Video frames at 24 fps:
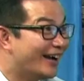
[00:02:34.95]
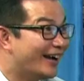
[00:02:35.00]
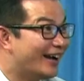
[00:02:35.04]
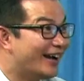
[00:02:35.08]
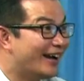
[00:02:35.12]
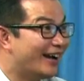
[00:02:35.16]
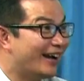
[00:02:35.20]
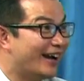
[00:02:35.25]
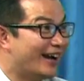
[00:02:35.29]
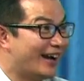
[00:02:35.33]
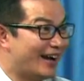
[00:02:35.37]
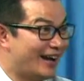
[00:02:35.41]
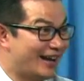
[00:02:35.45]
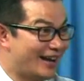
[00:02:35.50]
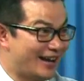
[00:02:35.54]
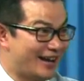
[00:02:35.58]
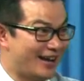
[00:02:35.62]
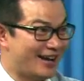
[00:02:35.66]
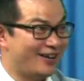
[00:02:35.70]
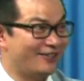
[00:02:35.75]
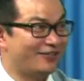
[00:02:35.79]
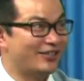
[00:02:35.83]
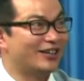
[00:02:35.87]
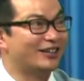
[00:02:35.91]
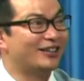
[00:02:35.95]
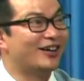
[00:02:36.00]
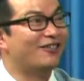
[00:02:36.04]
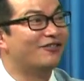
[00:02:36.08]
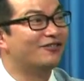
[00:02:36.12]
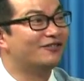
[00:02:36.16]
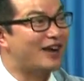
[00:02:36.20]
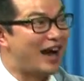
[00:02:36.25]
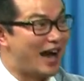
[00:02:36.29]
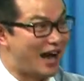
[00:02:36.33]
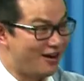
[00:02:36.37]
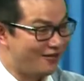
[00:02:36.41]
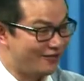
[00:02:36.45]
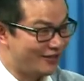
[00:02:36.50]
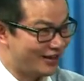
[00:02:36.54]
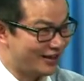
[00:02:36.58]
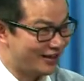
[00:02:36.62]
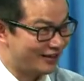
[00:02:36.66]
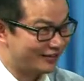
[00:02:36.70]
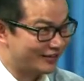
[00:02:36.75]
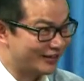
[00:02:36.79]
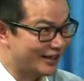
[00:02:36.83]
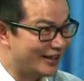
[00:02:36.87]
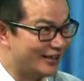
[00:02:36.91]
à, ừ. phải thông báo phải
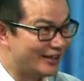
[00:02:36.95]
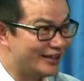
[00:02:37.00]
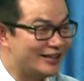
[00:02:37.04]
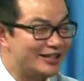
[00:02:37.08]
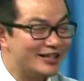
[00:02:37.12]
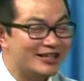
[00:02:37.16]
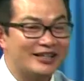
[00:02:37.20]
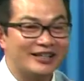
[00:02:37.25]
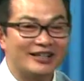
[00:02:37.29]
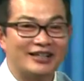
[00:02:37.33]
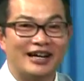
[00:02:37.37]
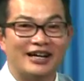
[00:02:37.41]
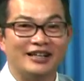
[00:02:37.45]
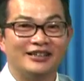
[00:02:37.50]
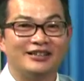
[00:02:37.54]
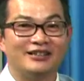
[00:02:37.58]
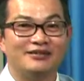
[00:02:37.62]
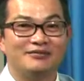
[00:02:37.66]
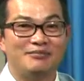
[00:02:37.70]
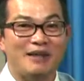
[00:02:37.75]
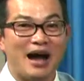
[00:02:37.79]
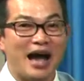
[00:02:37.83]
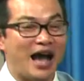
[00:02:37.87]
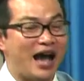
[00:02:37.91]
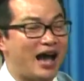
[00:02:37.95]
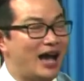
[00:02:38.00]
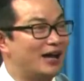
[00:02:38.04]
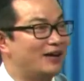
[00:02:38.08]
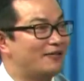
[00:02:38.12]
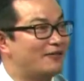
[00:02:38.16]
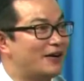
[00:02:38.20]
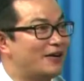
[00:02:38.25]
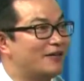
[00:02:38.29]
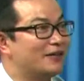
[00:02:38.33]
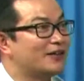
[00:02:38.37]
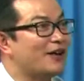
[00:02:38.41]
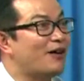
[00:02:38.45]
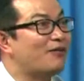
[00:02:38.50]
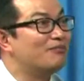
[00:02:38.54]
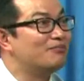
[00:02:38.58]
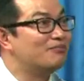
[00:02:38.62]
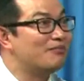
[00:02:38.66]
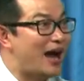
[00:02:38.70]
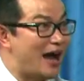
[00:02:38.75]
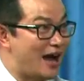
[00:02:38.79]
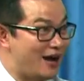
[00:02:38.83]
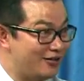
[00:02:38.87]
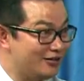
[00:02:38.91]
dọn đi cái thứ ba là phải
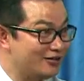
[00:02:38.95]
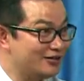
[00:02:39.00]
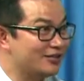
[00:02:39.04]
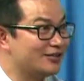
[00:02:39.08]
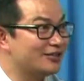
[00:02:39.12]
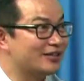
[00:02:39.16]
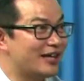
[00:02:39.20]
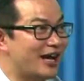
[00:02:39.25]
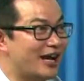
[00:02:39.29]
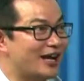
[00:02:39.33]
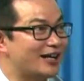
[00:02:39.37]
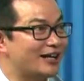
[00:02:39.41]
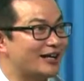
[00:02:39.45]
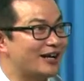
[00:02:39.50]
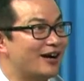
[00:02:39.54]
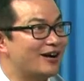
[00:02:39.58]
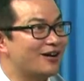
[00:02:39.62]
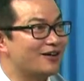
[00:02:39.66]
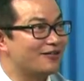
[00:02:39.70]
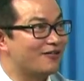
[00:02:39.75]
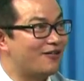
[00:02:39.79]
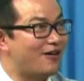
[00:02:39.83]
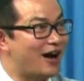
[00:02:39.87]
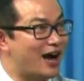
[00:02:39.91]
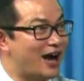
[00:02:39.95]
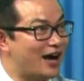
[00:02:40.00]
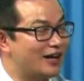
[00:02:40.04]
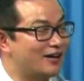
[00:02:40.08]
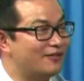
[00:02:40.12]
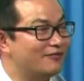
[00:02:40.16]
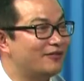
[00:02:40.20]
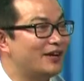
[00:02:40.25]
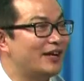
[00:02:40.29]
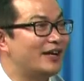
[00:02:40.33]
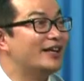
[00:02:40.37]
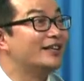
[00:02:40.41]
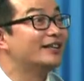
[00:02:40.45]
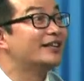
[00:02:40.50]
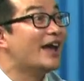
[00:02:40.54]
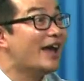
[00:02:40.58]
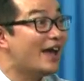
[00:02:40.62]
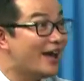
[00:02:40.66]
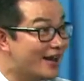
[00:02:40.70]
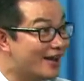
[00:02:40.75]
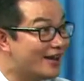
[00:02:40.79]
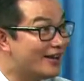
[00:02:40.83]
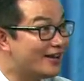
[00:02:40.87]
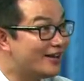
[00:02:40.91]
thông báo cho các cơ quan về y
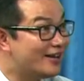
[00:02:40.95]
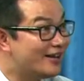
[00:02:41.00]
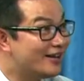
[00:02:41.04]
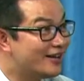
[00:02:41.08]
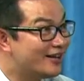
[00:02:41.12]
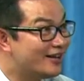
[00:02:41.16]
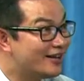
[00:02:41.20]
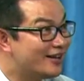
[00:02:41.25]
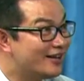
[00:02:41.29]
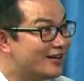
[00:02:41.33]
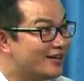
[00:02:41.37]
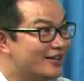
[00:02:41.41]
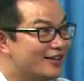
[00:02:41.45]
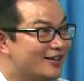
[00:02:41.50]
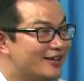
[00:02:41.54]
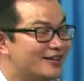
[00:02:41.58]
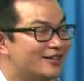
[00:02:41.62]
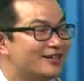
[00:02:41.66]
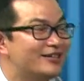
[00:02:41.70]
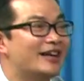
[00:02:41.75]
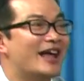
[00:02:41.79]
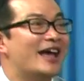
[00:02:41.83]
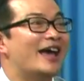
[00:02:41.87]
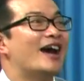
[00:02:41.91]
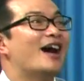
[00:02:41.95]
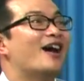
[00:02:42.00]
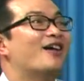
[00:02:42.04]
tế để họ